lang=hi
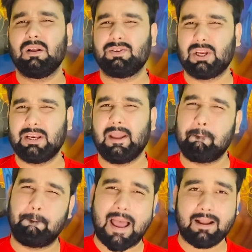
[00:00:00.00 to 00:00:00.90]
चलिए
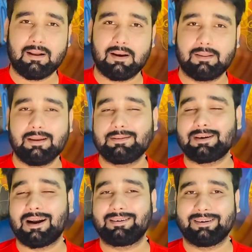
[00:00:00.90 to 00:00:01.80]
बैन करते हैं
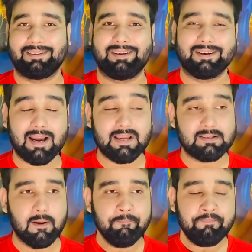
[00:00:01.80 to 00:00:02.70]
स्टार्ट करते हैं
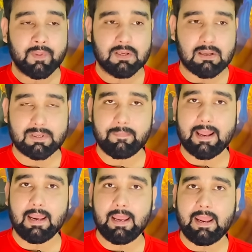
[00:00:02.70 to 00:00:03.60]
गाइज सबसे
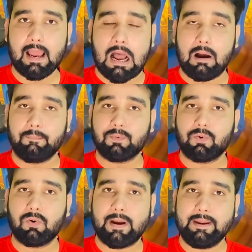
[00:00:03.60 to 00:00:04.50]
पहले
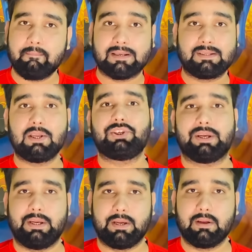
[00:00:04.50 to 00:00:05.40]
हमको भाई मैसेज
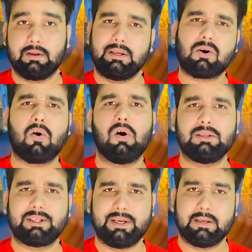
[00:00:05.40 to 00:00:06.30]
चाहिए या
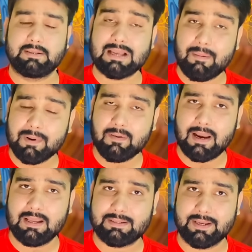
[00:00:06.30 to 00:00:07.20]
कॉल चाहिए सामने
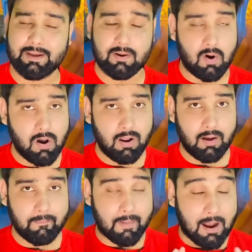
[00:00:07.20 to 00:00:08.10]
वाले से
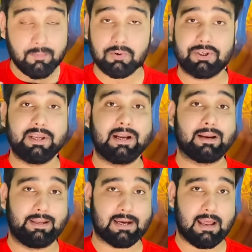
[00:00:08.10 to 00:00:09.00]
और हम कुछ नहीं
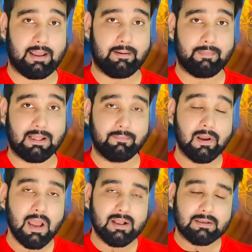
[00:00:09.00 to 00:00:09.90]
करने जा रहे हैं
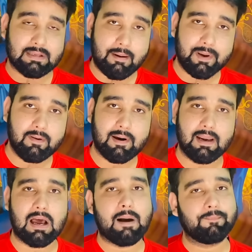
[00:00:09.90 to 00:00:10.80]
मतलब सामने
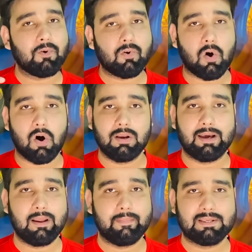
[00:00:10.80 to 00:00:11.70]
वाला आपको कॉल
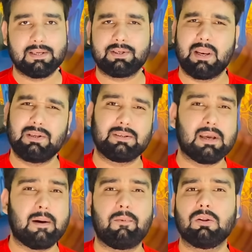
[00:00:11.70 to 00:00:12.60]
करे मैसेज करे
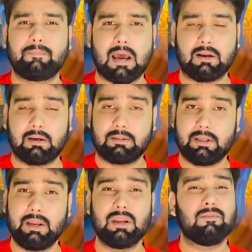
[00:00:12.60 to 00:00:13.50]
जिससे आप बहुत प्यार करते
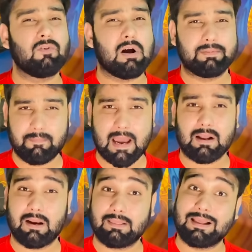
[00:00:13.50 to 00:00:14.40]
हैं या वो आपसे
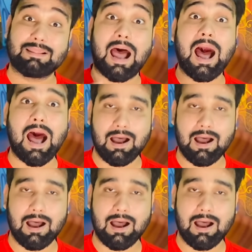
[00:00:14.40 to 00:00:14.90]
प्यार करता था